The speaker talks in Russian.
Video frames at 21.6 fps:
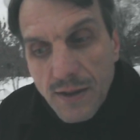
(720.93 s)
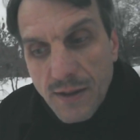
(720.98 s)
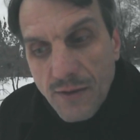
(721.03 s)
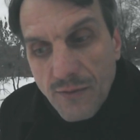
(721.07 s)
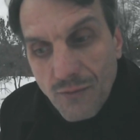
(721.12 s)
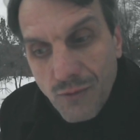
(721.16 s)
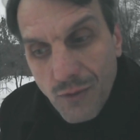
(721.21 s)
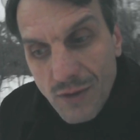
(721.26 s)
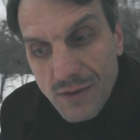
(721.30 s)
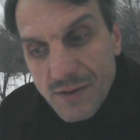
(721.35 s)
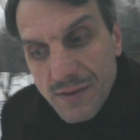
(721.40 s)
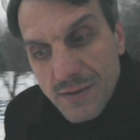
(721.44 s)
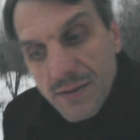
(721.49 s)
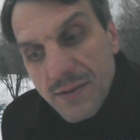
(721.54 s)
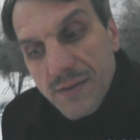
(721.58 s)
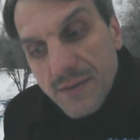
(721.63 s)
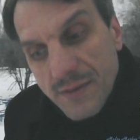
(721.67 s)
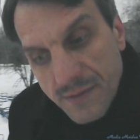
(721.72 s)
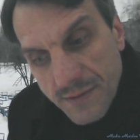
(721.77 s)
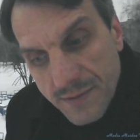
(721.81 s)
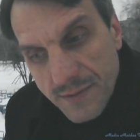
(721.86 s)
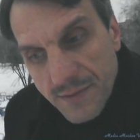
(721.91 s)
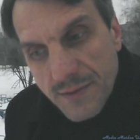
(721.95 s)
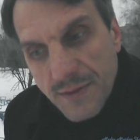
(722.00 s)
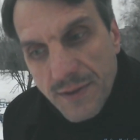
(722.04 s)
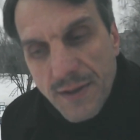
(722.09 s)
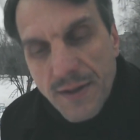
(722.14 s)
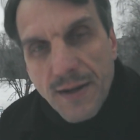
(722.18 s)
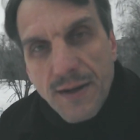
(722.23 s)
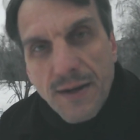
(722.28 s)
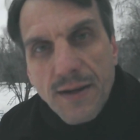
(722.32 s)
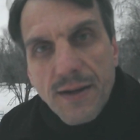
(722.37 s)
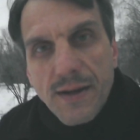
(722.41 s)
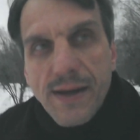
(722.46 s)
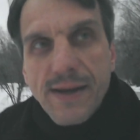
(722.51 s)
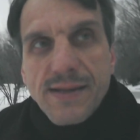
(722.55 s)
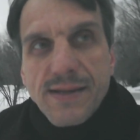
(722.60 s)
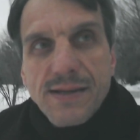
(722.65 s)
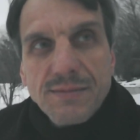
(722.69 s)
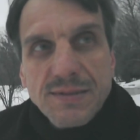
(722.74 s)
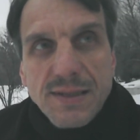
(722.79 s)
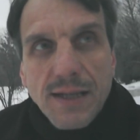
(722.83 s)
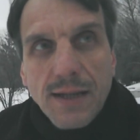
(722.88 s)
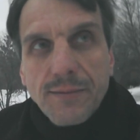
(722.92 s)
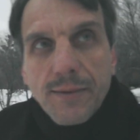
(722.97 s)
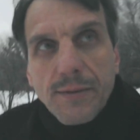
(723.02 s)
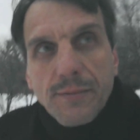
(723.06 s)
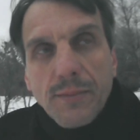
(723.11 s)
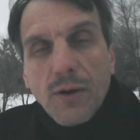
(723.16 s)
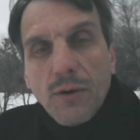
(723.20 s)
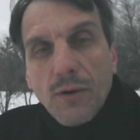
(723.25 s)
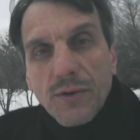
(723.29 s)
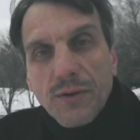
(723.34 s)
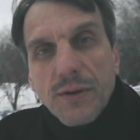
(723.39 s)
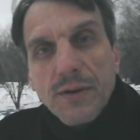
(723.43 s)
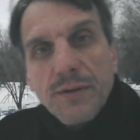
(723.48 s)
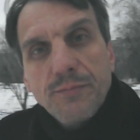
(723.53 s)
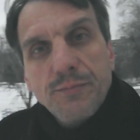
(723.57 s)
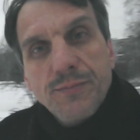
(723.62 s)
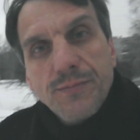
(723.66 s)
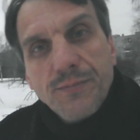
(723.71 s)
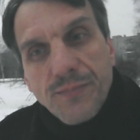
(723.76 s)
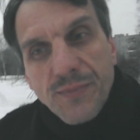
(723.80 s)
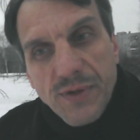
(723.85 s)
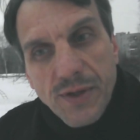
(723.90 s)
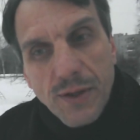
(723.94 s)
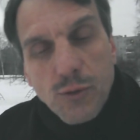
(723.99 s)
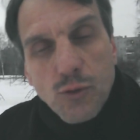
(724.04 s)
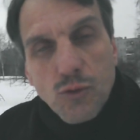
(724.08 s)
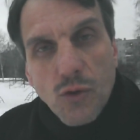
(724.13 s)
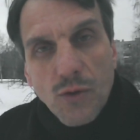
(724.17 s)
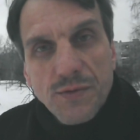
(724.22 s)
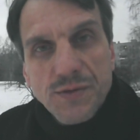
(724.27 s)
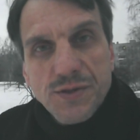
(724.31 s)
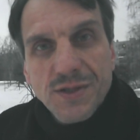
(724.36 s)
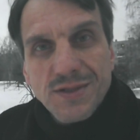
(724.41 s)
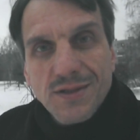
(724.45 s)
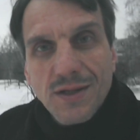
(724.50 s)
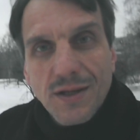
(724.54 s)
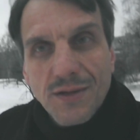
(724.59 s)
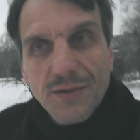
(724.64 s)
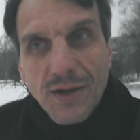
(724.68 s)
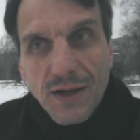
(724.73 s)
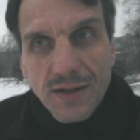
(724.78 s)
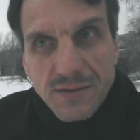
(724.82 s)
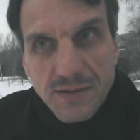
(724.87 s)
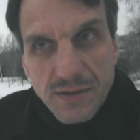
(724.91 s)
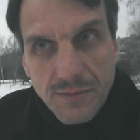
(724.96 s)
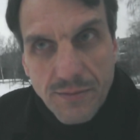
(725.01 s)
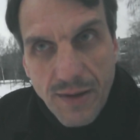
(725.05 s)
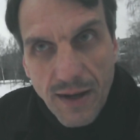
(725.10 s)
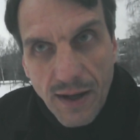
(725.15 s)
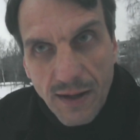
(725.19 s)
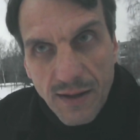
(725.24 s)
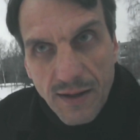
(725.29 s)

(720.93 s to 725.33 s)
Вот этим самым он, Янукович, загнал себя.